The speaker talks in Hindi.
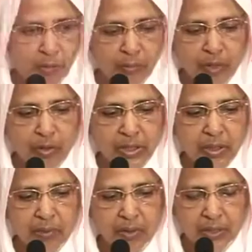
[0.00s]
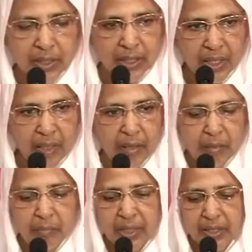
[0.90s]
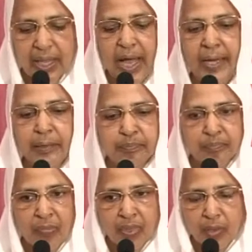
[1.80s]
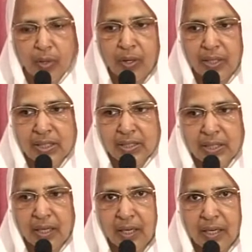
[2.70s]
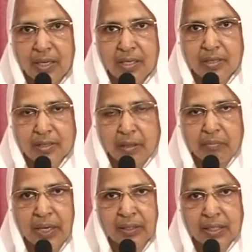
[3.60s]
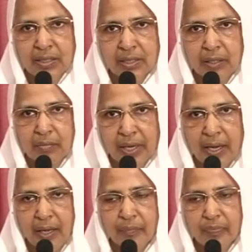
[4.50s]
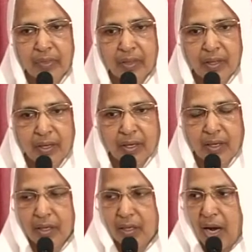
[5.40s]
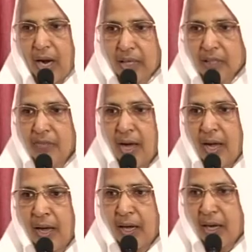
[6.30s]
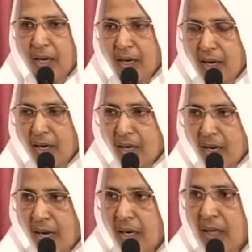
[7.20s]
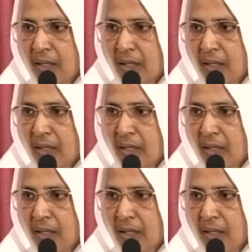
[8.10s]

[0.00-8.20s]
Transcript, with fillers: मनुष्य भाव से ही मिलता है तो इस सम्यक दर्शन में आत्मा अंग